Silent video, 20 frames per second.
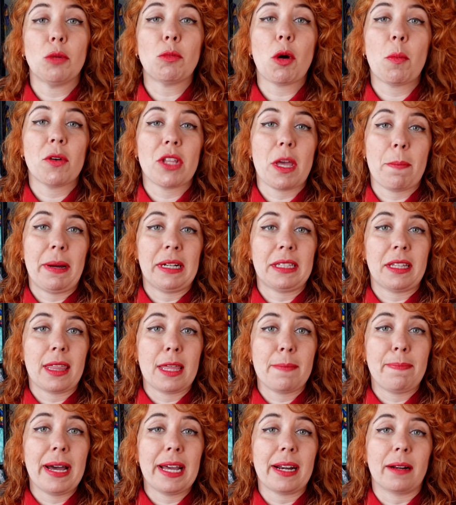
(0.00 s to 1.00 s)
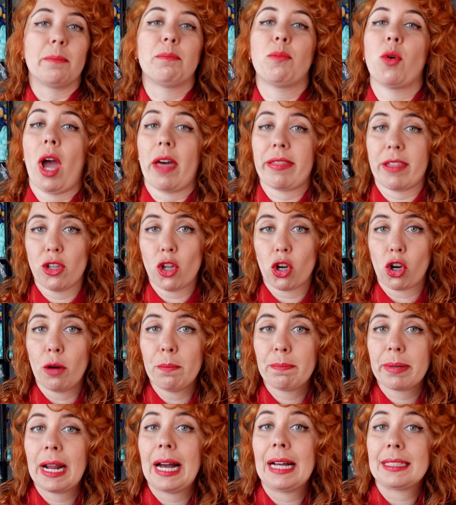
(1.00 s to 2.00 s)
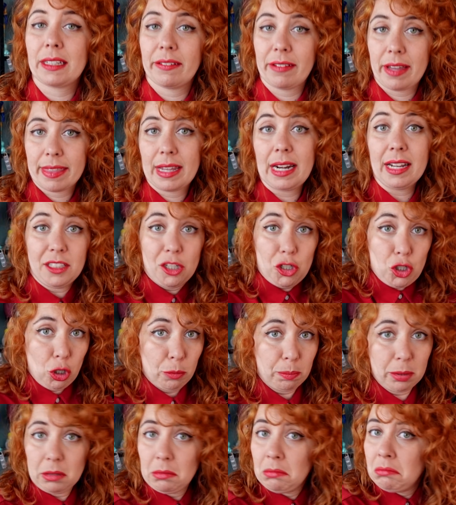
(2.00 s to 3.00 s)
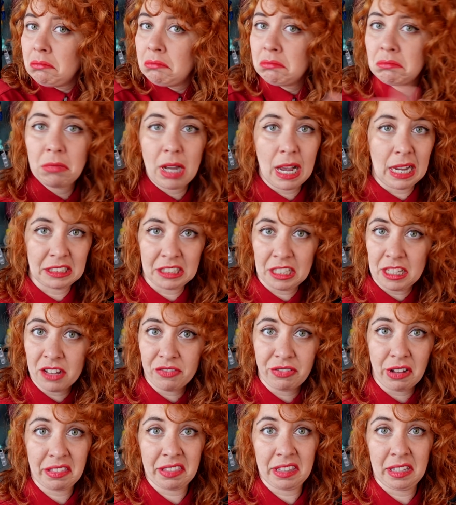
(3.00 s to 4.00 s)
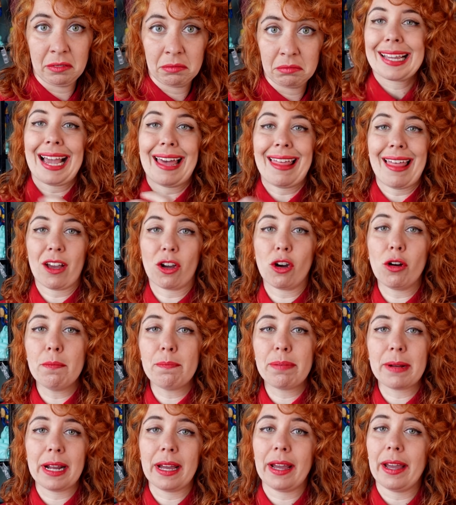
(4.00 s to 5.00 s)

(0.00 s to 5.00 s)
¿Cómo podéis participar? Pues haciendo compras a través de Leti Así de fácil. Cada compra